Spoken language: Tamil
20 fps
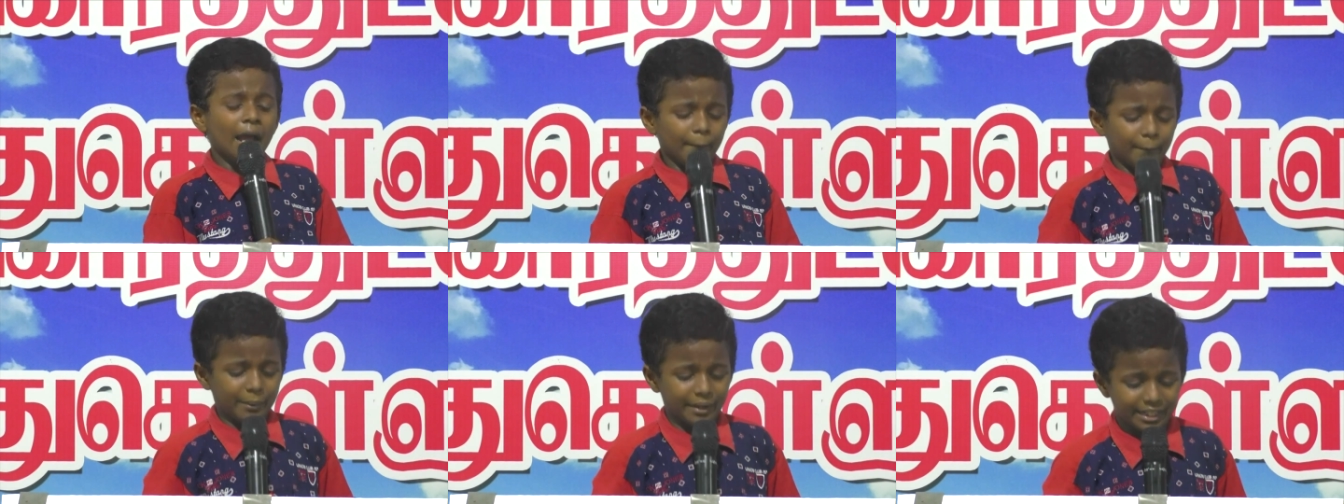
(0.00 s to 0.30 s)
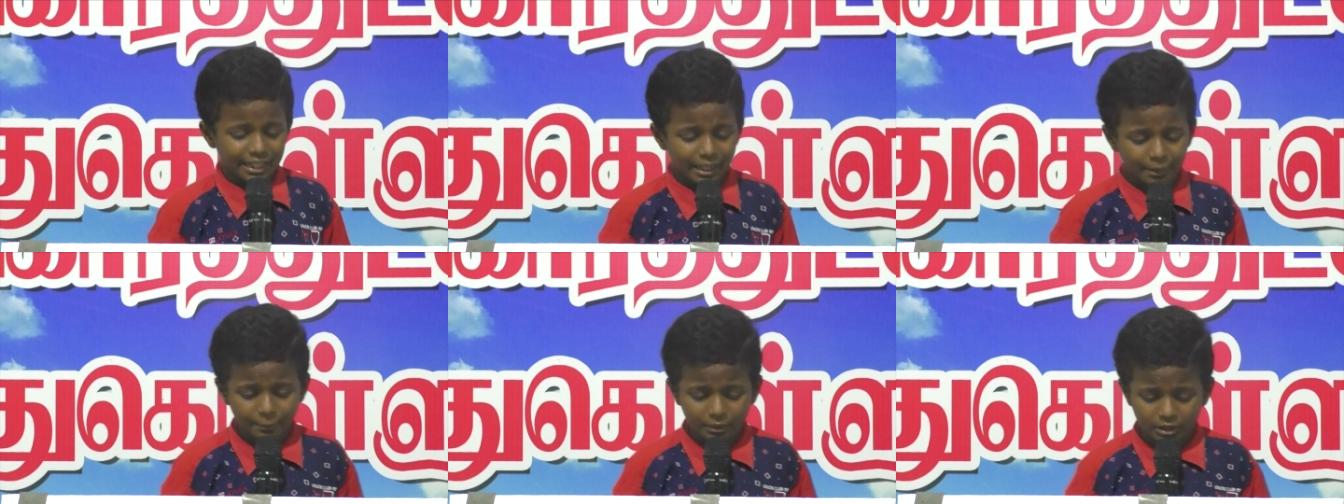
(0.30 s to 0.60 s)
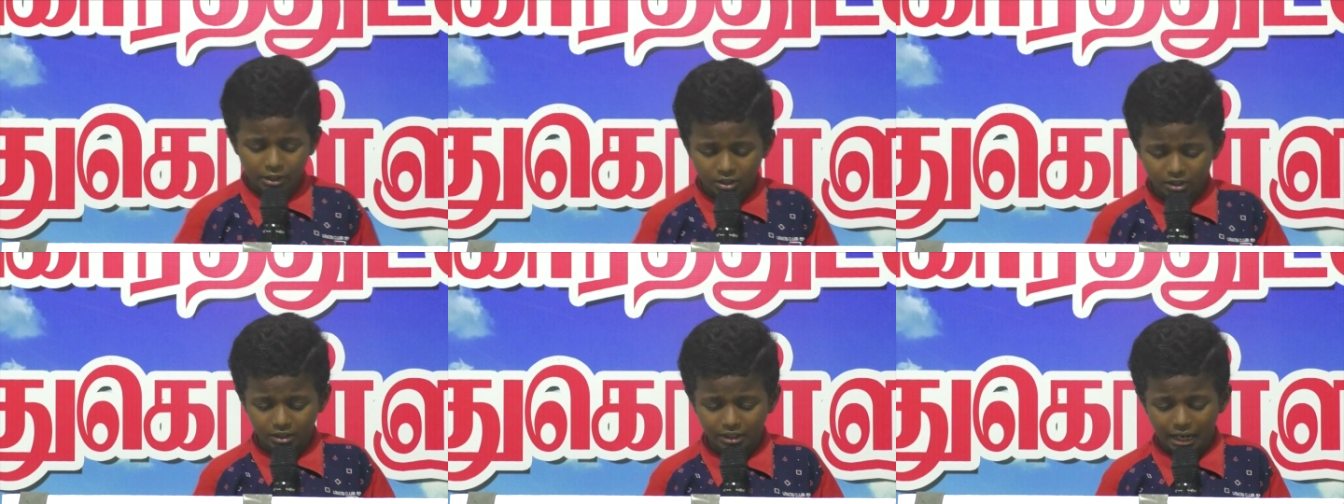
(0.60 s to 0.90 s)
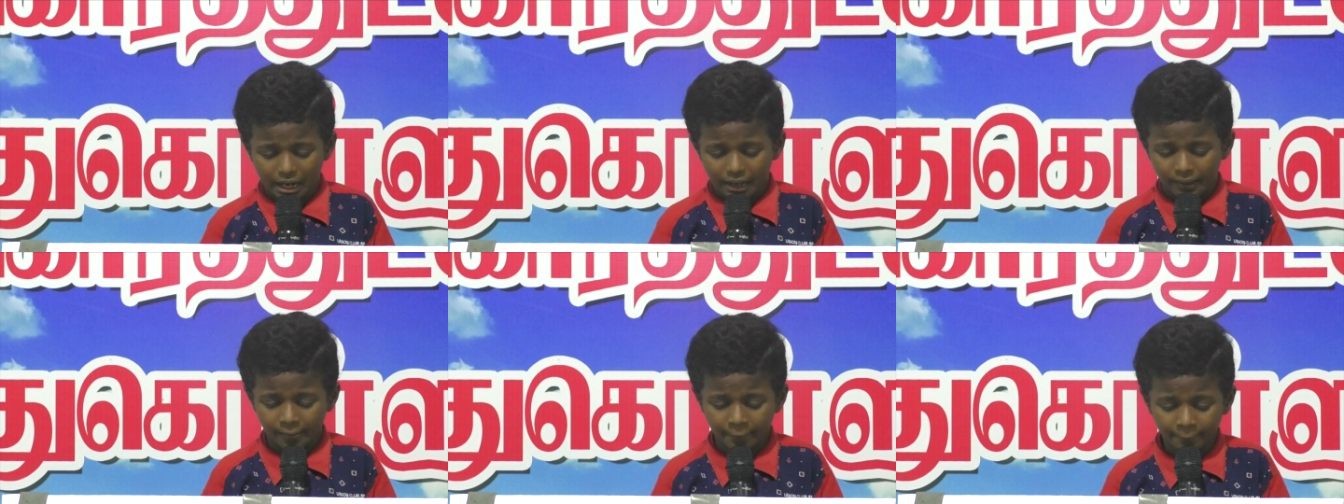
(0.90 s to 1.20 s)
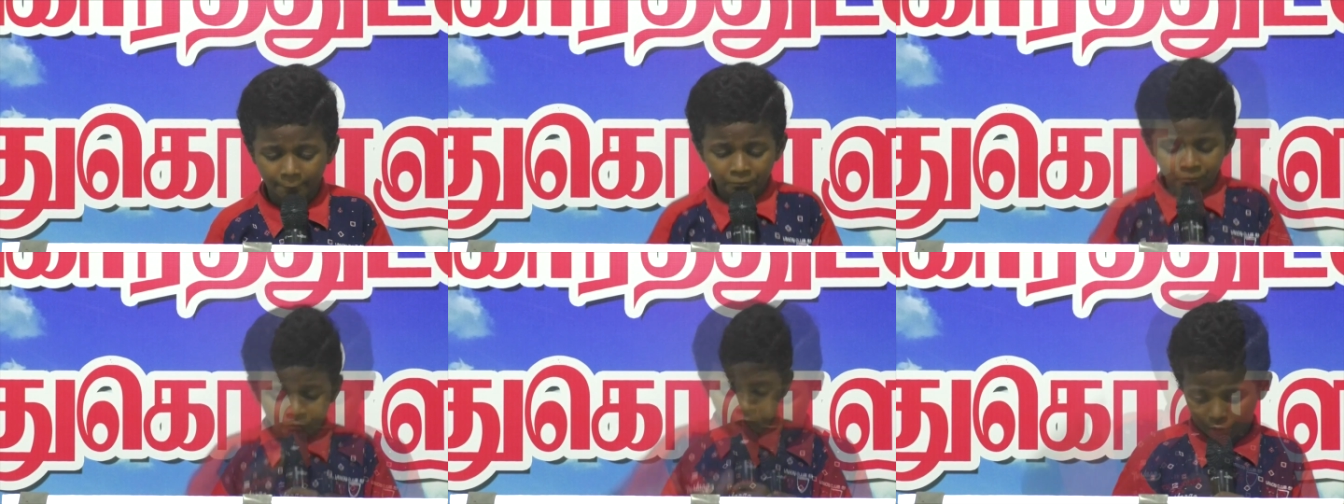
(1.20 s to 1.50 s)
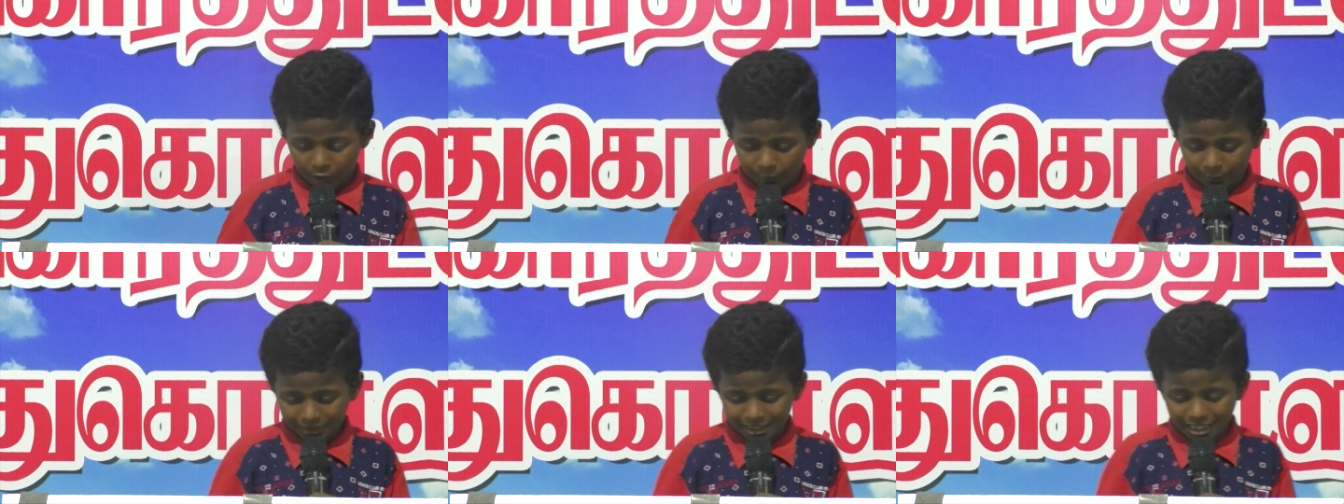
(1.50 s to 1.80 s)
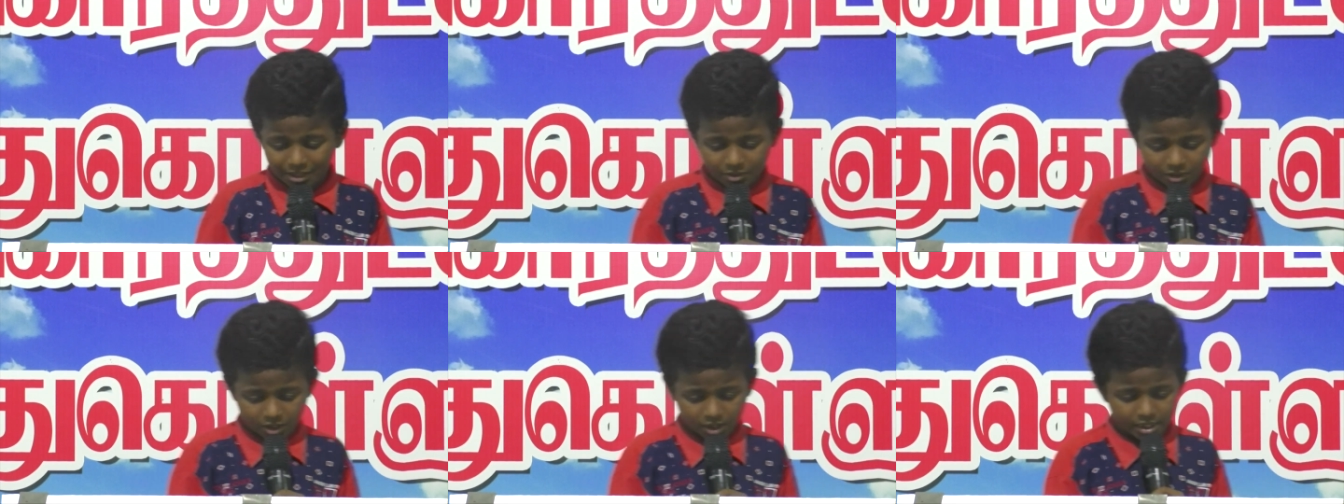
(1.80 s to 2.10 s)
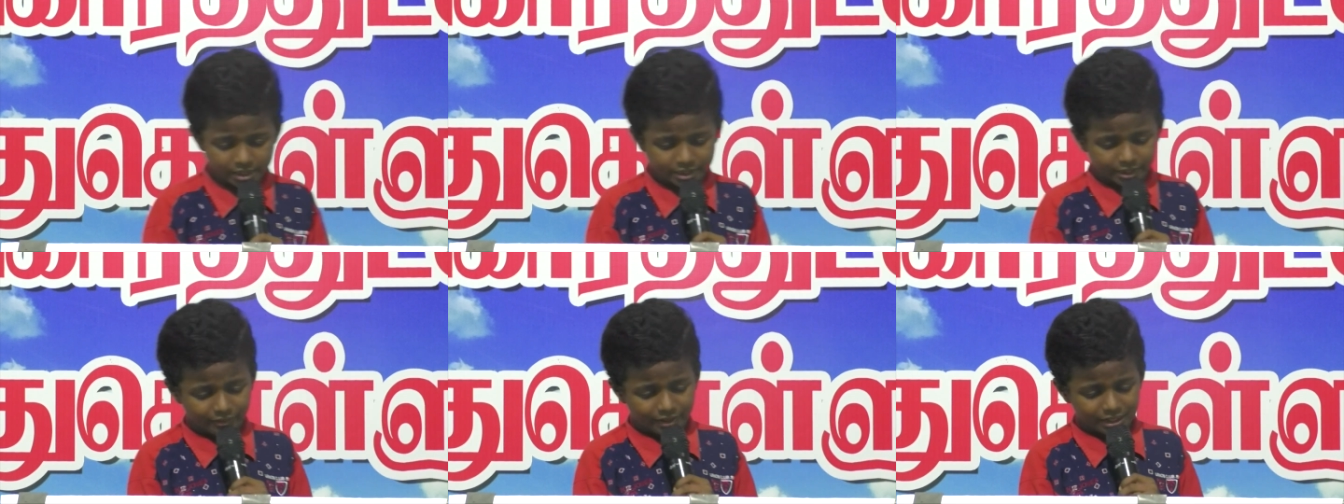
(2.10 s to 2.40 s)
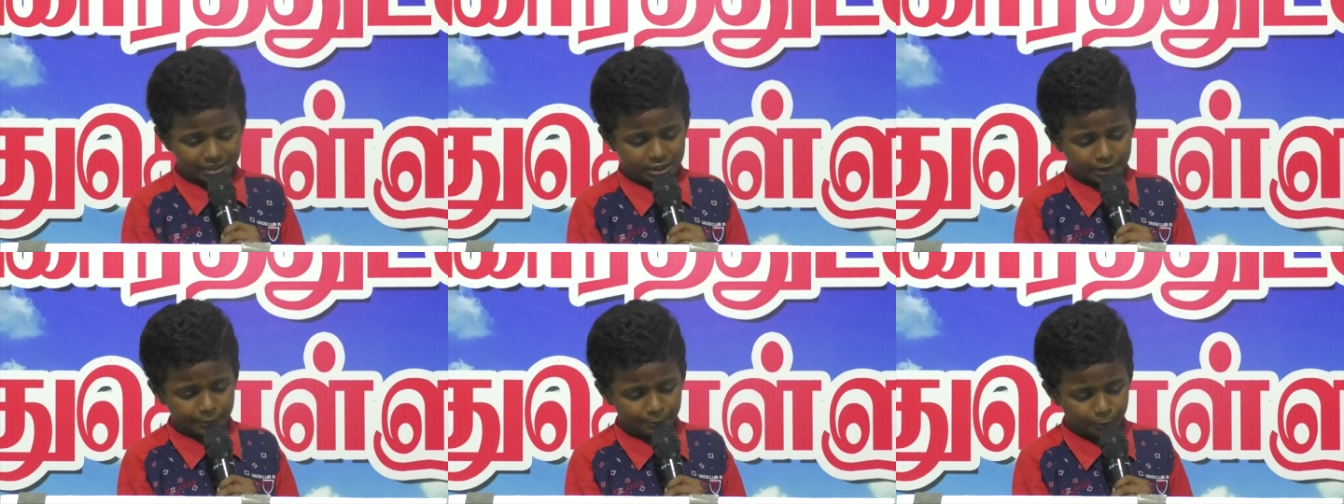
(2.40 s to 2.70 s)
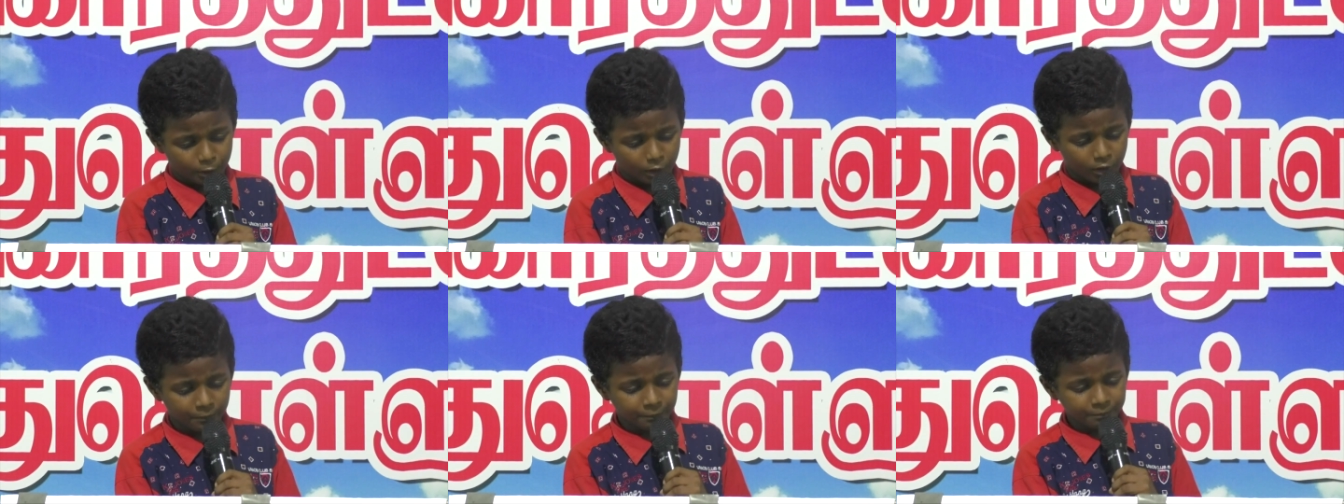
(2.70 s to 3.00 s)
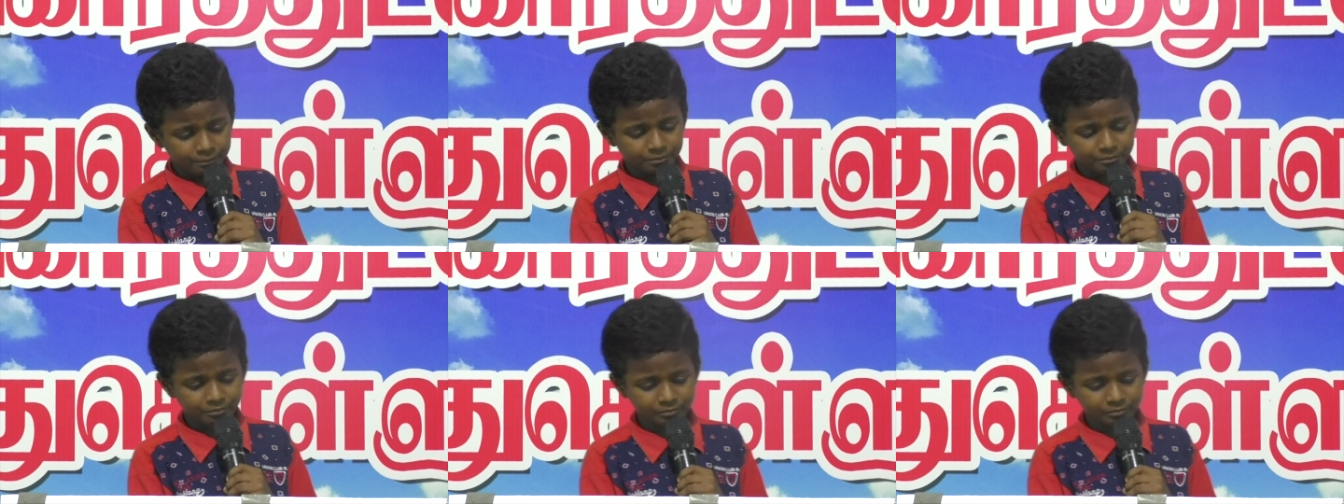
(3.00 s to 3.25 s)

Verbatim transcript: இப்போ என்ன பண்ணுறோன்னா ஒன்பதாம் வசனத்தை வாசிப்போம்